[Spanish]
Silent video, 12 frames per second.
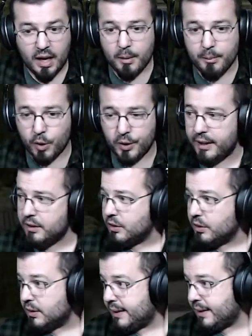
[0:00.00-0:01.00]
Por
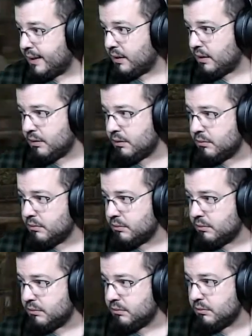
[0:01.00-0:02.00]
cierto,
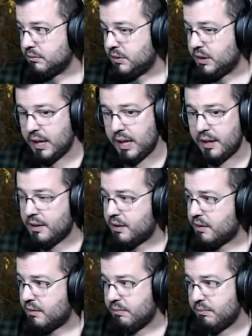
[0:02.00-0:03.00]
en 10,
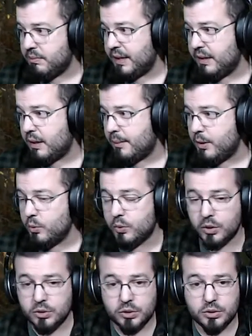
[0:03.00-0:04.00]
20
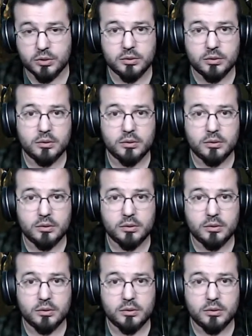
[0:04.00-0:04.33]
minutos